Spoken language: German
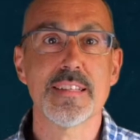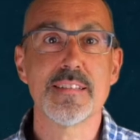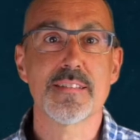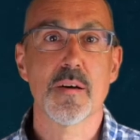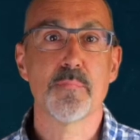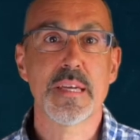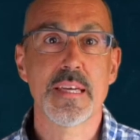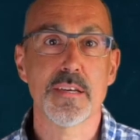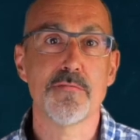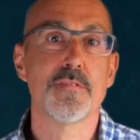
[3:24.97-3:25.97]
dieser
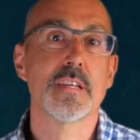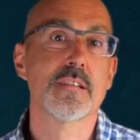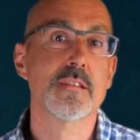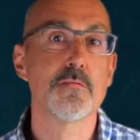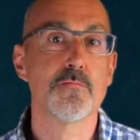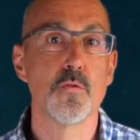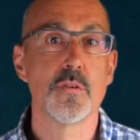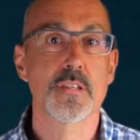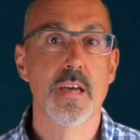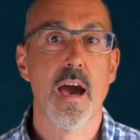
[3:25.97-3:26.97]
Begriffe das
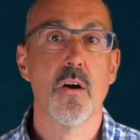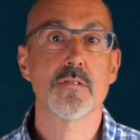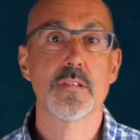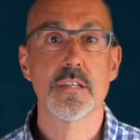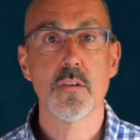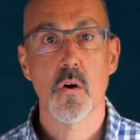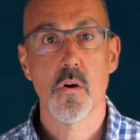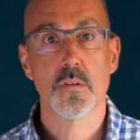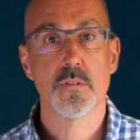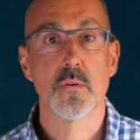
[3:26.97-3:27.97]
Gefühlschaos in
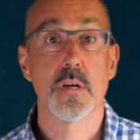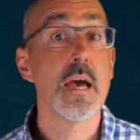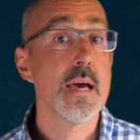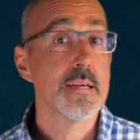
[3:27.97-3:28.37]
Ordnung,